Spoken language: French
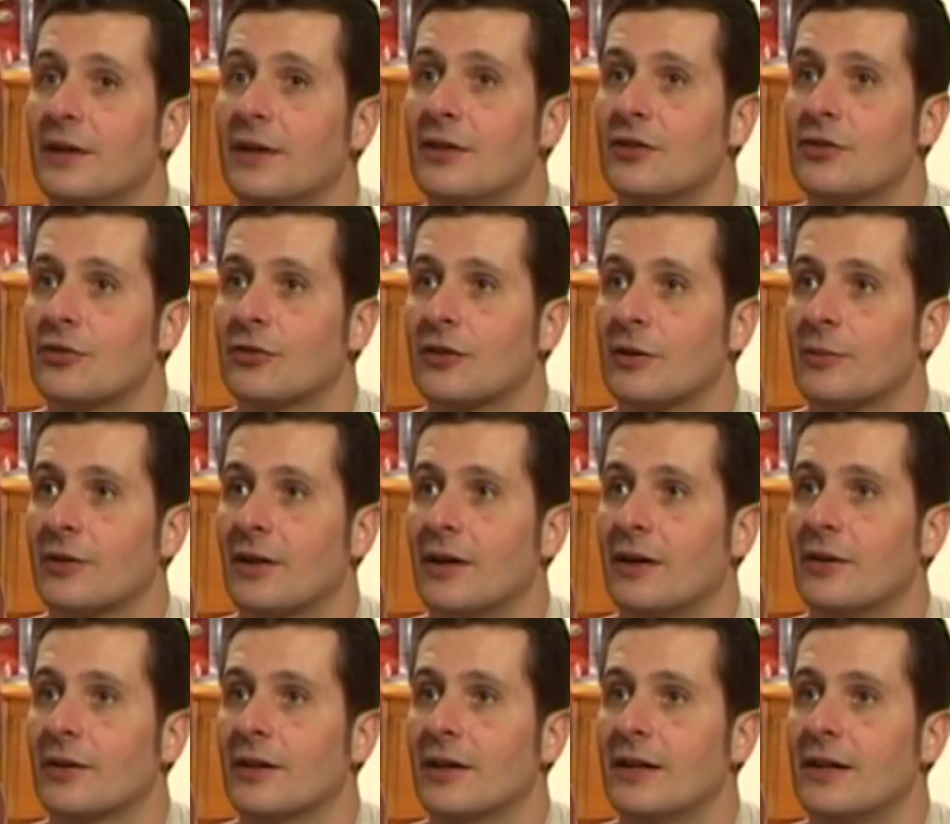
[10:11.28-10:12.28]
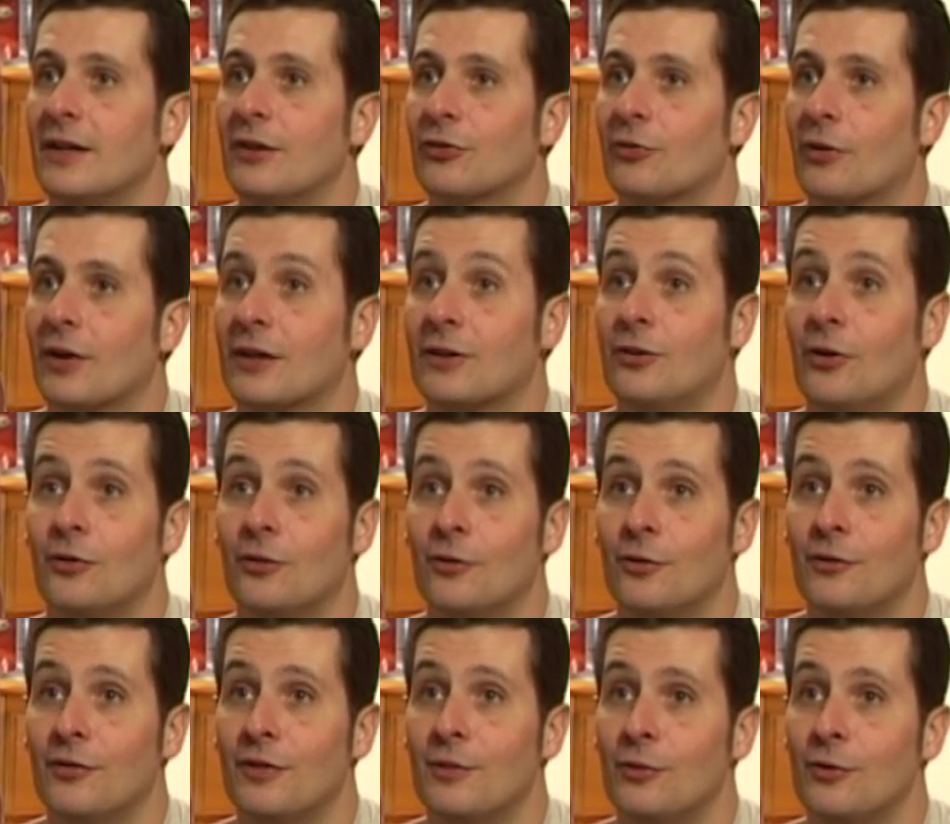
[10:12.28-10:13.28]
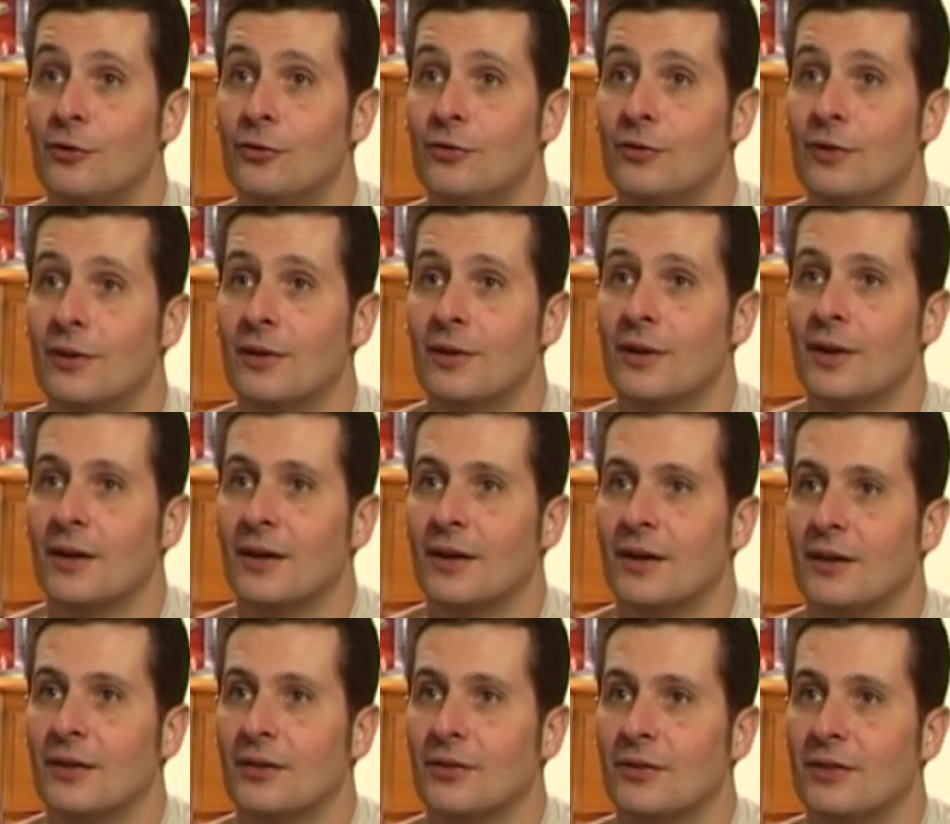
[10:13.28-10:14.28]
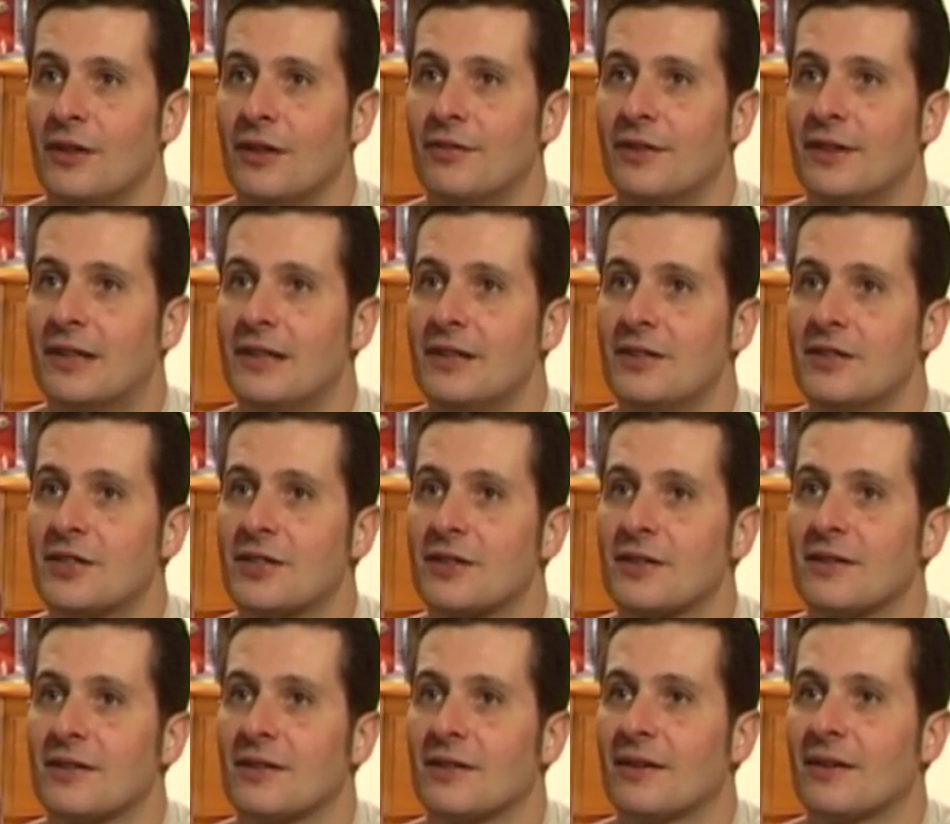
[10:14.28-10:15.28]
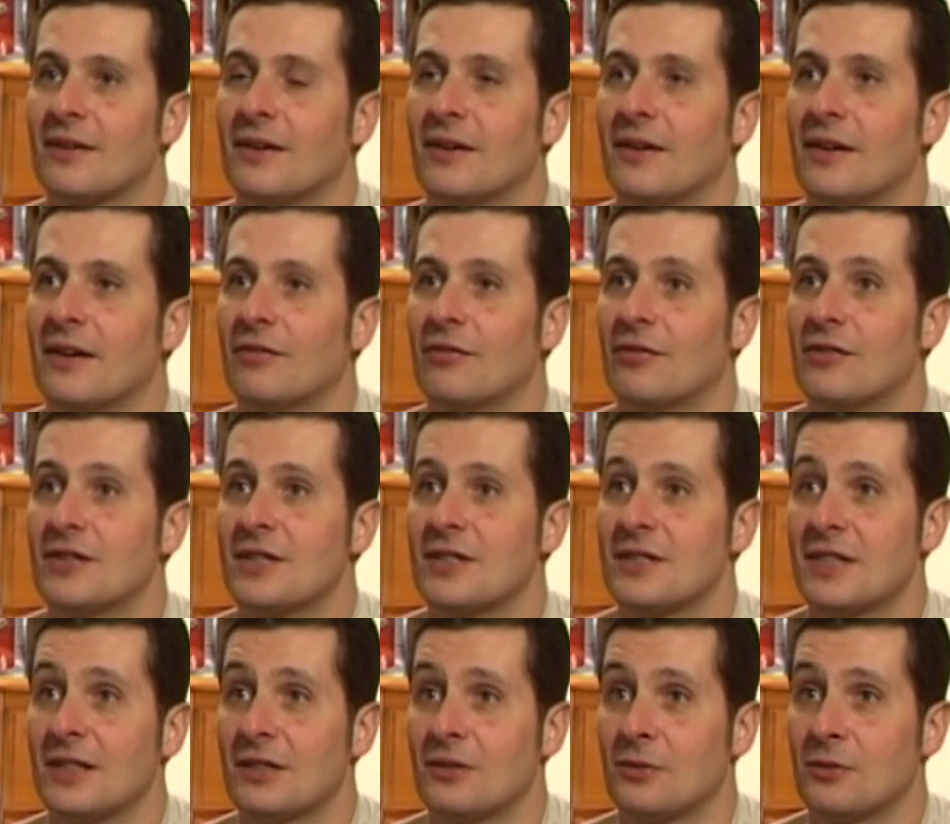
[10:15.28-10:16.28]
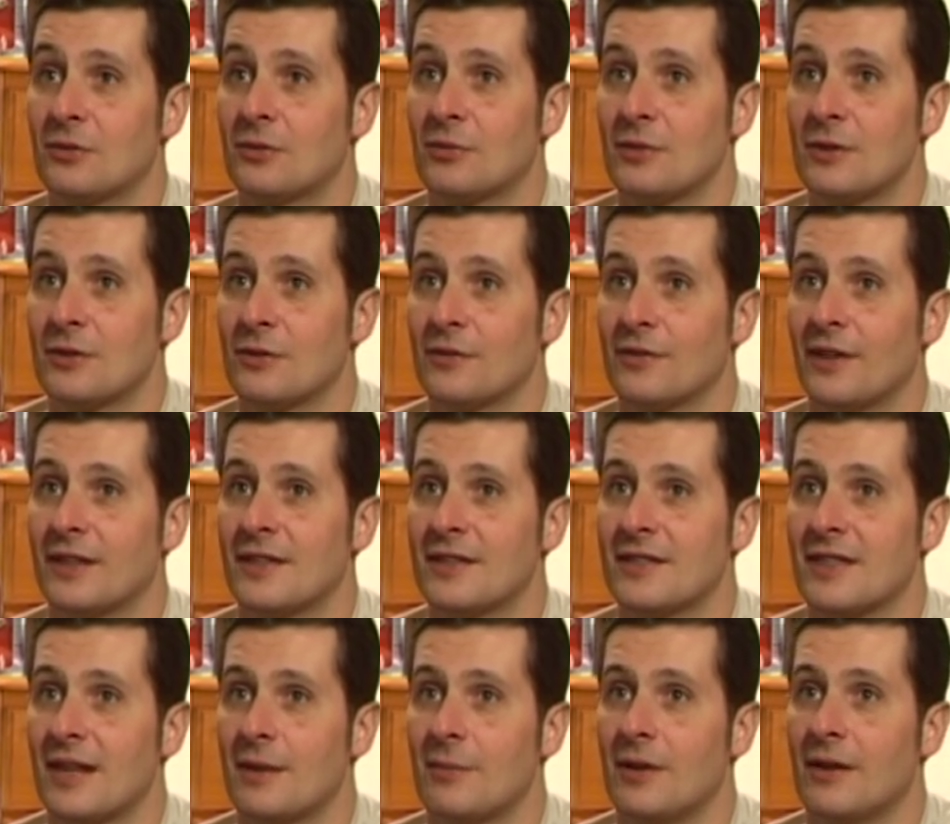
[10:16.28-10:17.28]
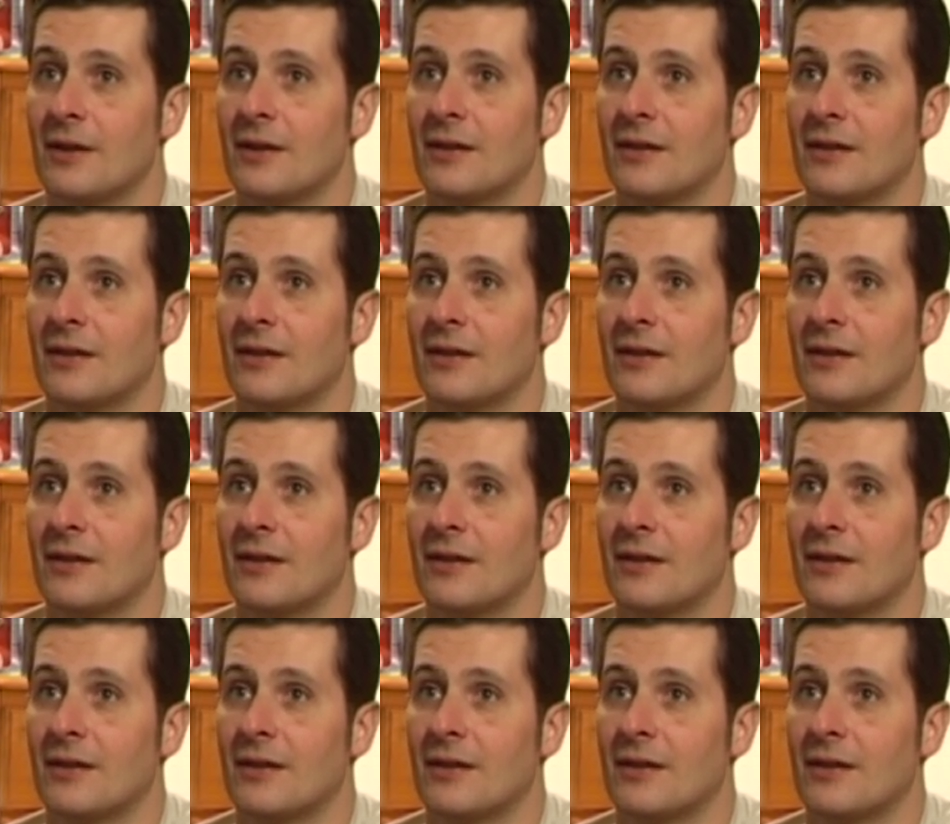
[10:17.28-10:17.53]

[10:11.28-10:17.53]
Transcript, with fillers: et des choses comme ça. Regardez, là on se croirait dans le film Dune de David Lynch. Il faut que j'essaye de tuer ce ver des sables